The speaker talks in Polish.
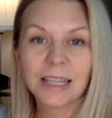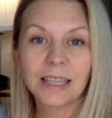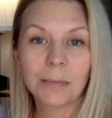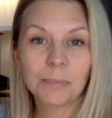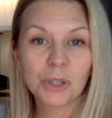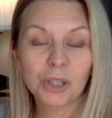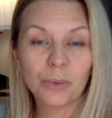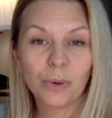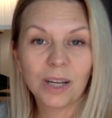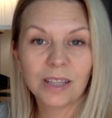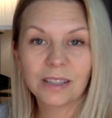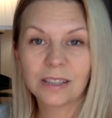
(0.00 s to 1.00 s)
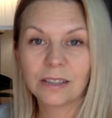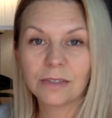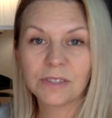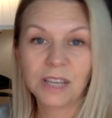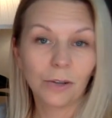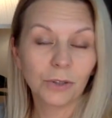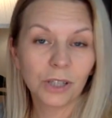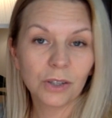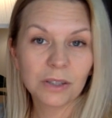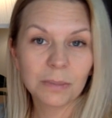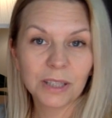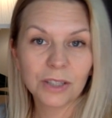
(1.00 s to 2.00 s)
na przykład w salonie
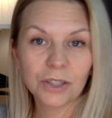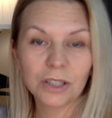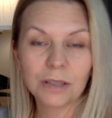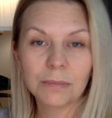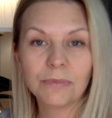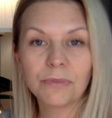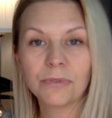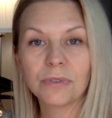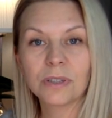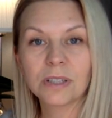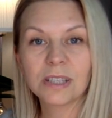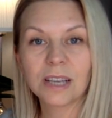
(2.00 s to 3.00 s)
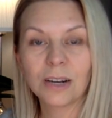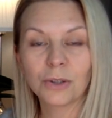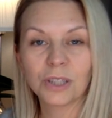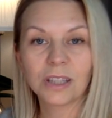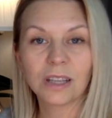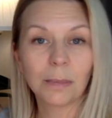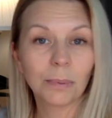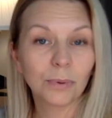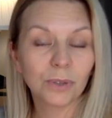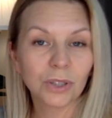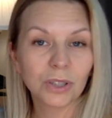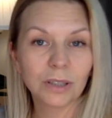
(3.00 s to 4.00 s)
kosmetycznym, w salonie
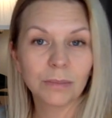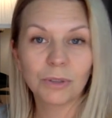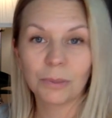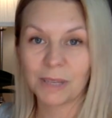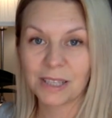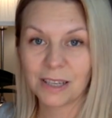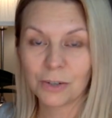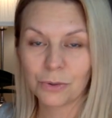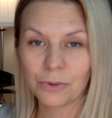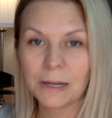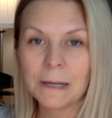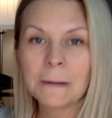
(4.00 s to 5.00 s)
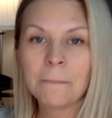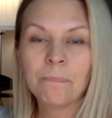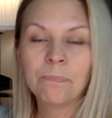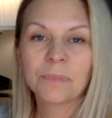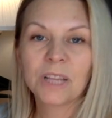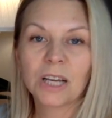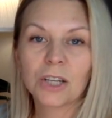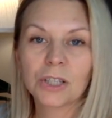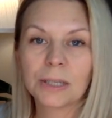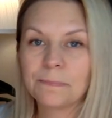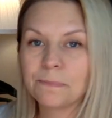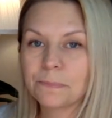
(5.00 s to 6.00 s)
terapeutycznym, do masażu.
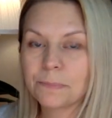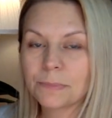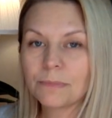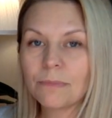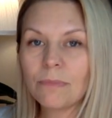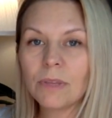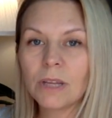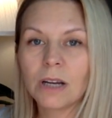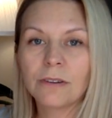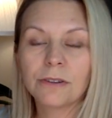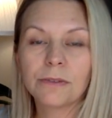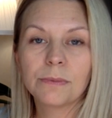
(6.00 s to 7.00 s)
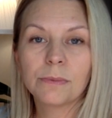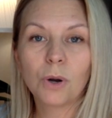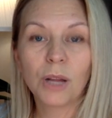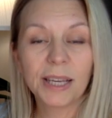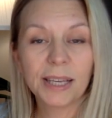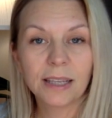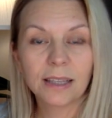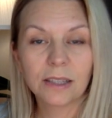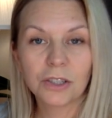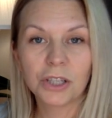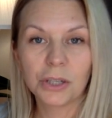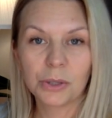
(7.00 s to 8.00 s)
Także e, olejki
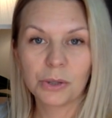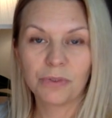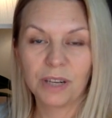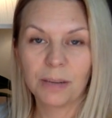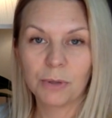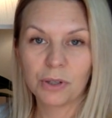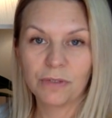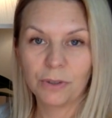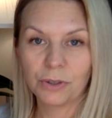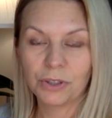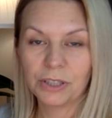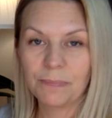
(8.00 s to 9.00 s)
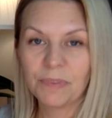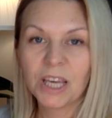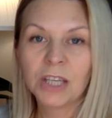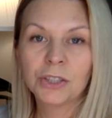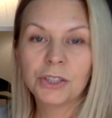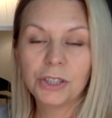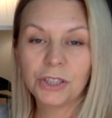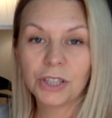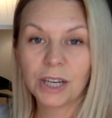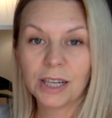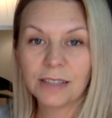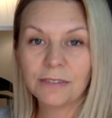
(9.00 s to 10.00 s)
eteryczne niosą wiele możliwości.
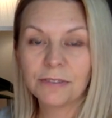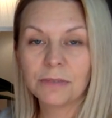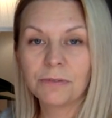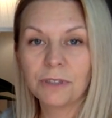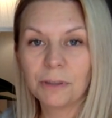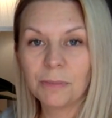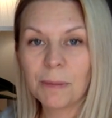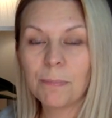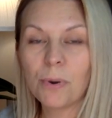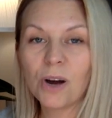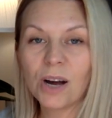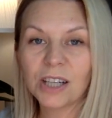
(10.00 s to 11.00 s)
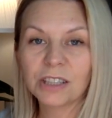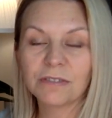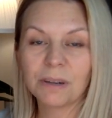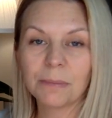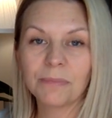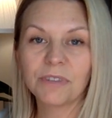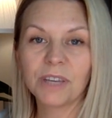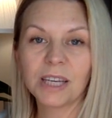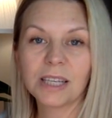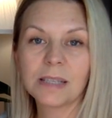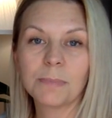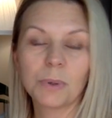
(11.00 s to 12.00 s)
Dzisiaj w tym filmie pokażę Wam w
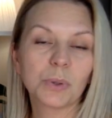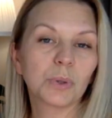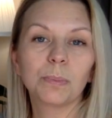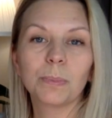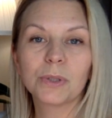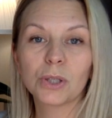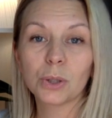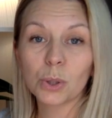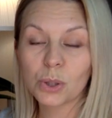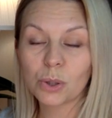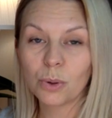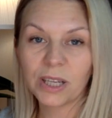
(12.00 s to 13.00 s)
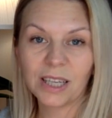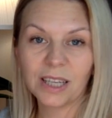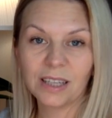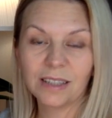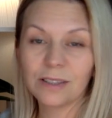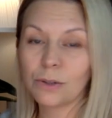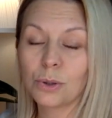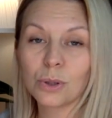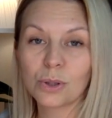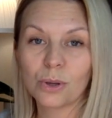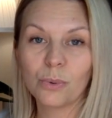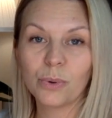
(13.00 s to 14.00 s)
jaki sposób, co to są, olejki, co to
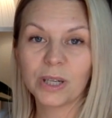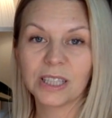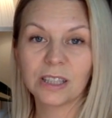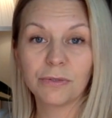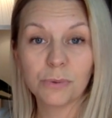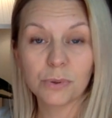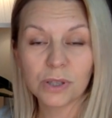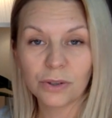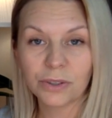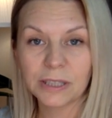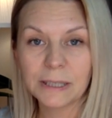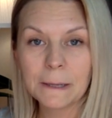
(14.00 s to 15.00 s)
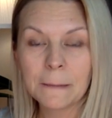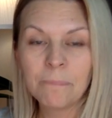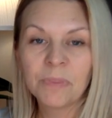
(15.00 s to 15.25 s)
są dyfuzory,